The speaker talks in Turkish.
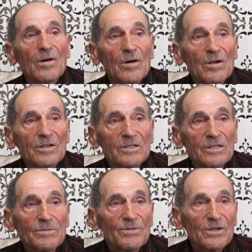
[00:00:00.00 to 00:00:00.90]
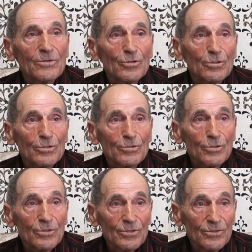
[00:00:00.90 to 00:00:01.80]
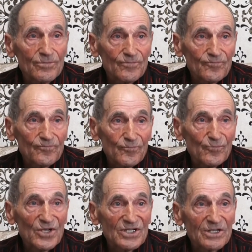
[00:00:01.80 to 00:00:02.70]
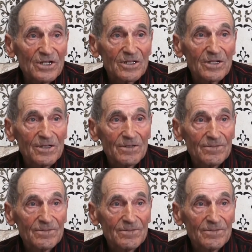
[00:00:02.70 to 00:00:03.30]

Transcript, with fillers: Altta beri öldü. Beş kaldılar.